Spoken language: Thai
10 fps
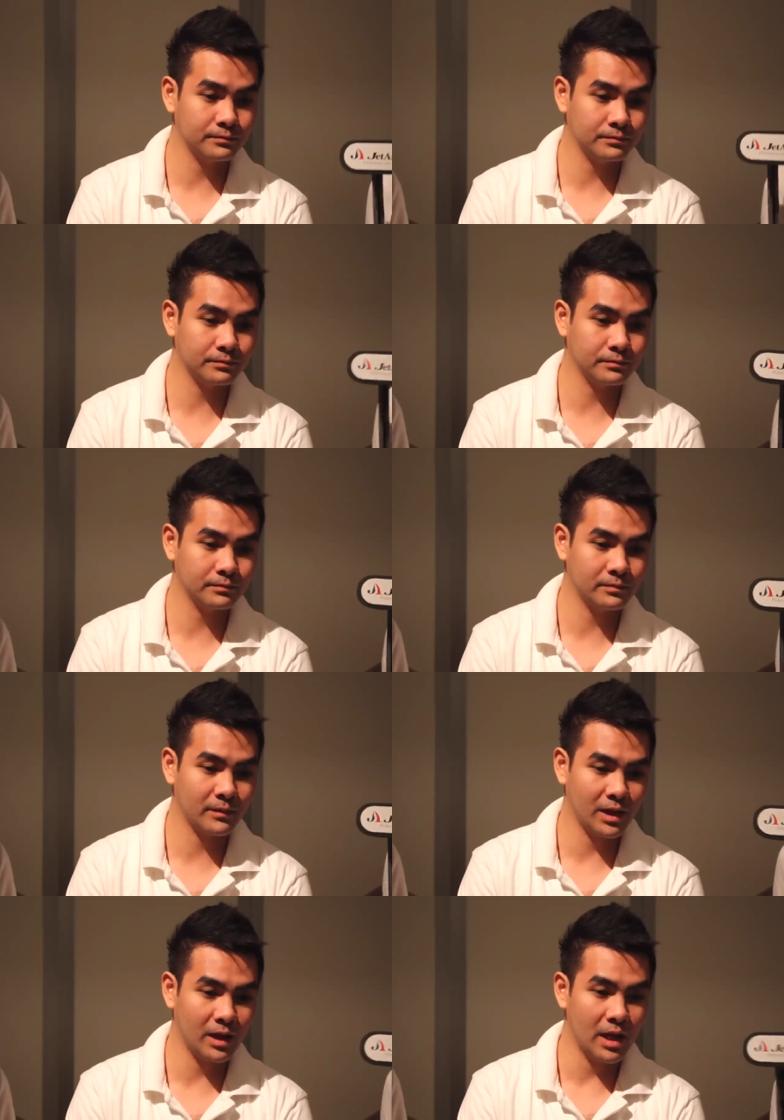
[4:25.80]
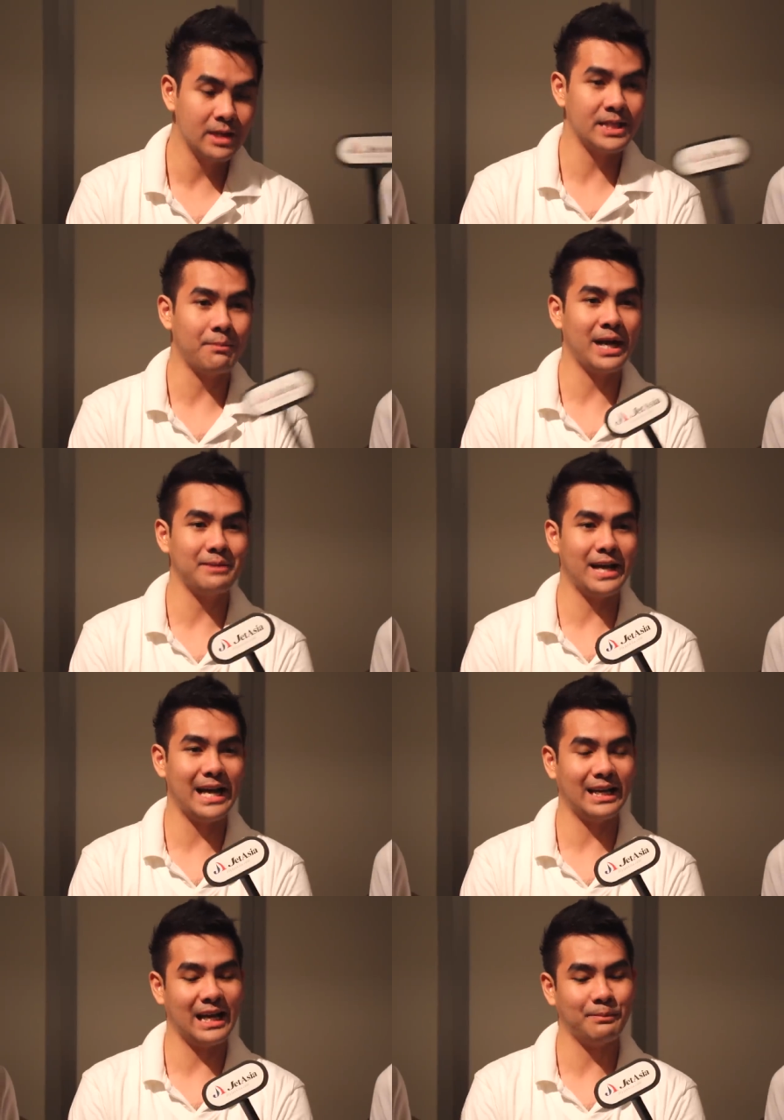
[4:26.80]
คัญยังไงบ้างคะสำคัญมา
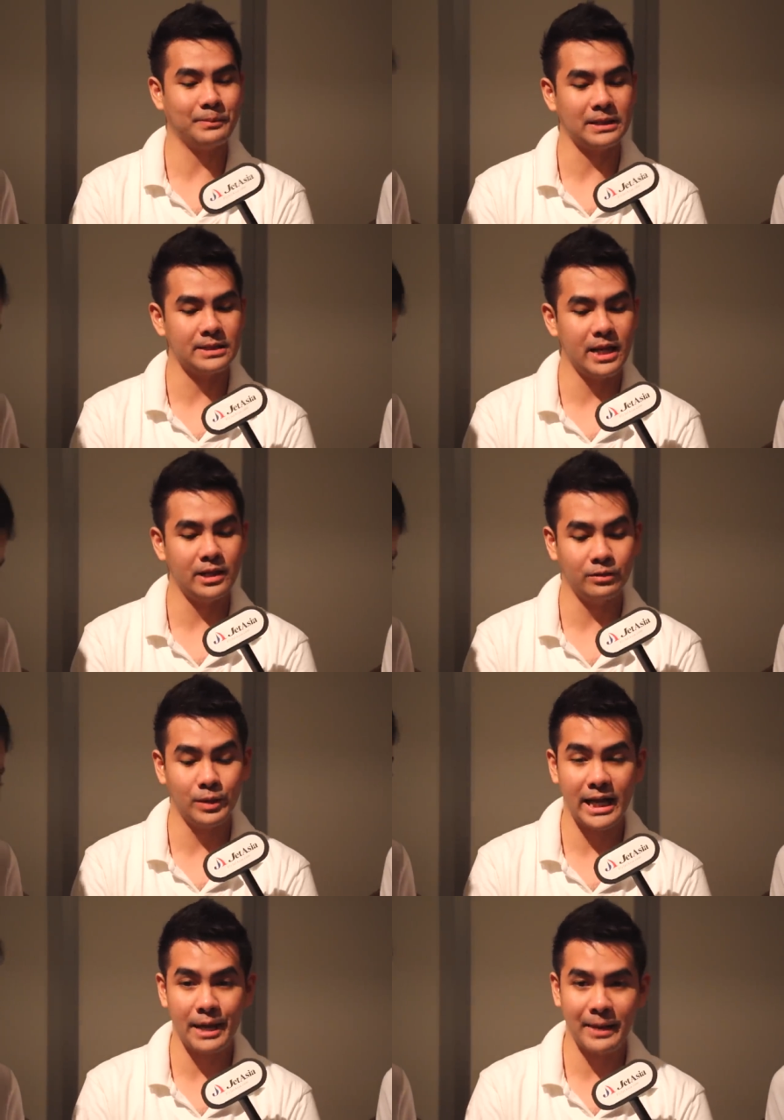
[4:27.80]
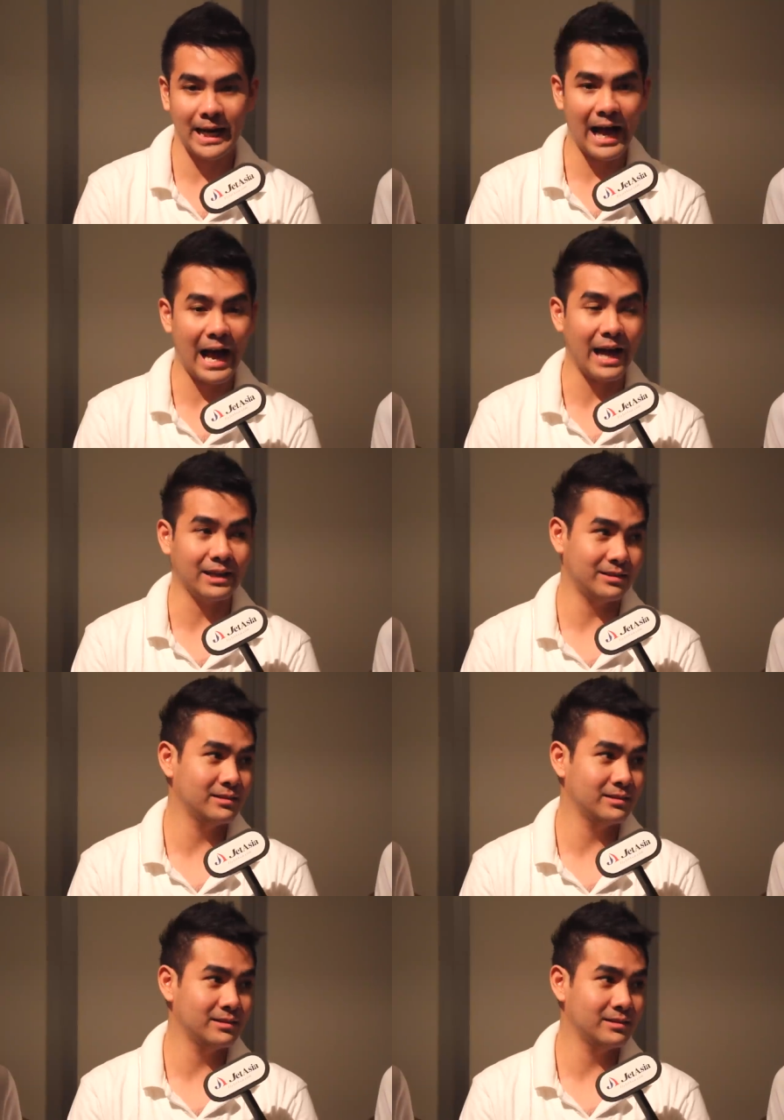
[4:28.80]
กครับอย่างเช่น เวลาทำประกาศ